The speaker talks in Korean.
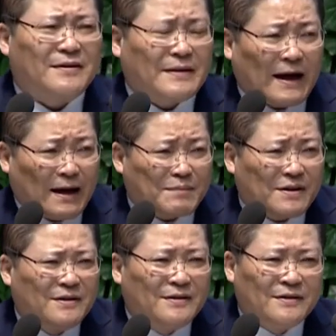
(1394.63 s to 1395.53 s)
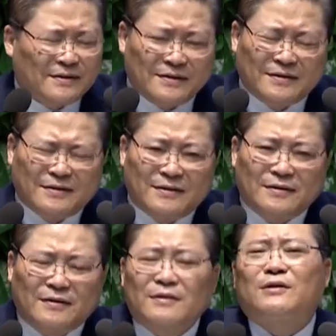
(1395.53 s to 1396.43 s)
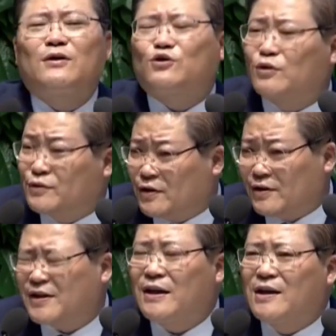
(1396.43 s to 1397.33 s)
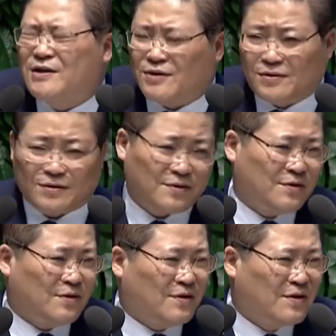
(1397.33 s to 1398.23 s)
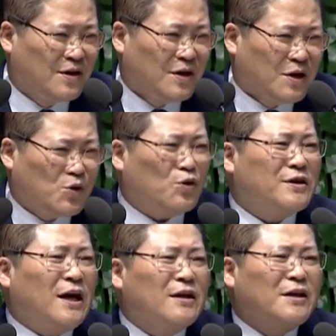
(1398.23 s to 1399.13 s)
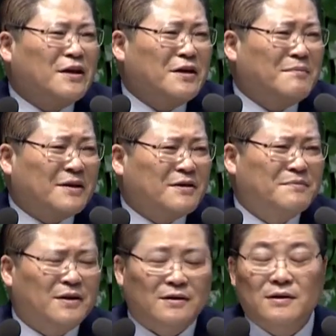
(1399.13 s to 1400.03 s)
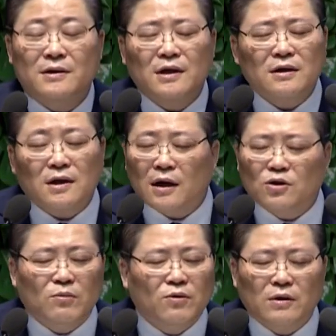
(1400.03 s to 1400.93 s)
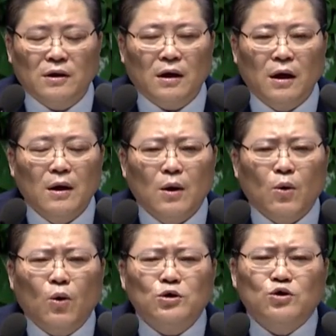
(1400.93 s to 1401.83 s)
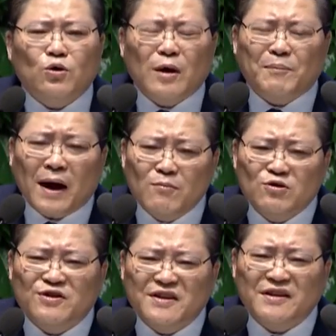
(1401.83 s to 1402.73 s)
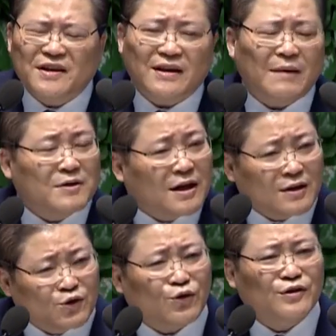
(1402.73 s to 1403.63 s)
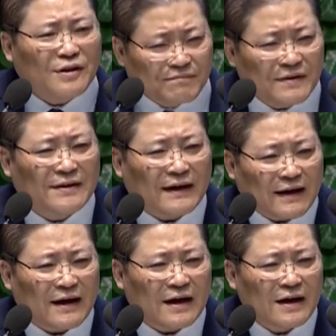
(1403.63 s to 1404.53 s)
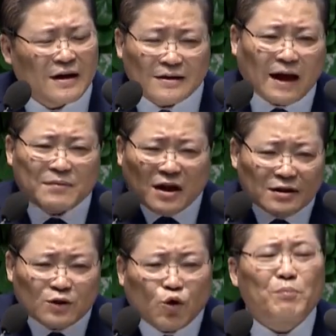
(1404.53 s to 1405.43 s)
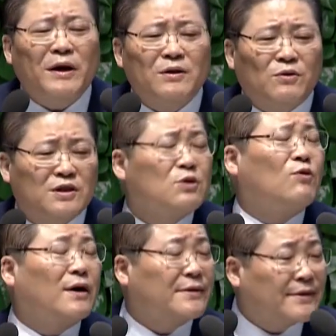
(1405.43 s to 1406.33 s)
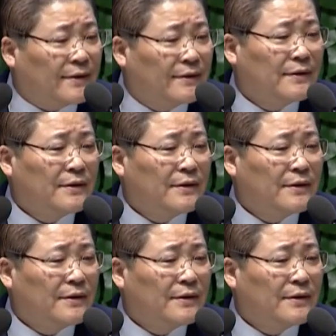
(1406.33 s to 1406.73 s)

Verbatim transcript: 나비는 어쩔 수 없어요. 생리적으로 꽃 향기를 맡으면 그냥 자기도 모르게 꽃 속에 파묻히는 게 나비라는 존재입니다. 나비가 어디 똥파리였고 친구하겠어요?